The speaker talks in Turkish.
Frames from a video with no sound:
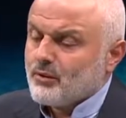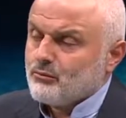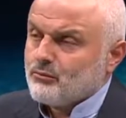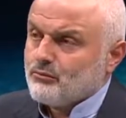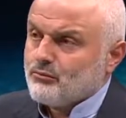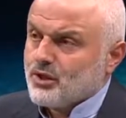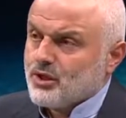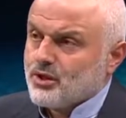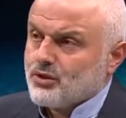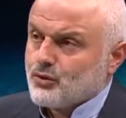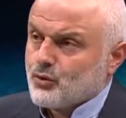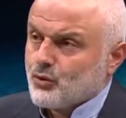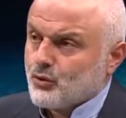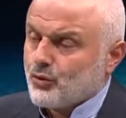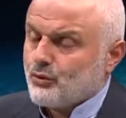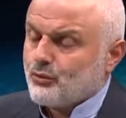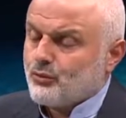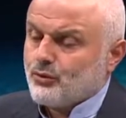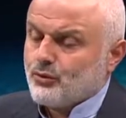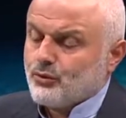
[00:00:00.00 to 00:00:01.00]
Birinci
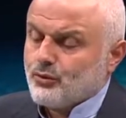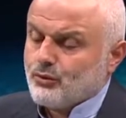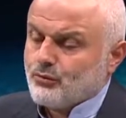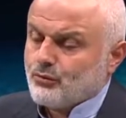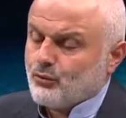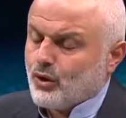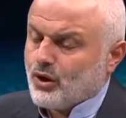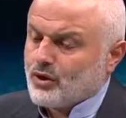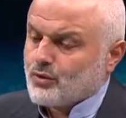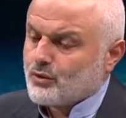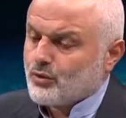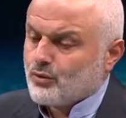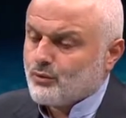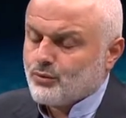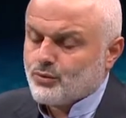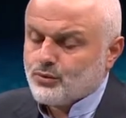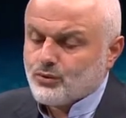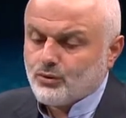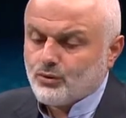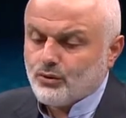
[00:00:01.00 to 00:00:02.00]
köprünün Boğaz
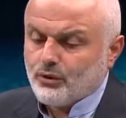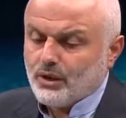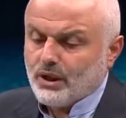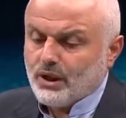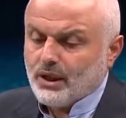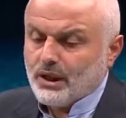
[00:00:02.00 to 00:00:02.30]
Köprüsü'nün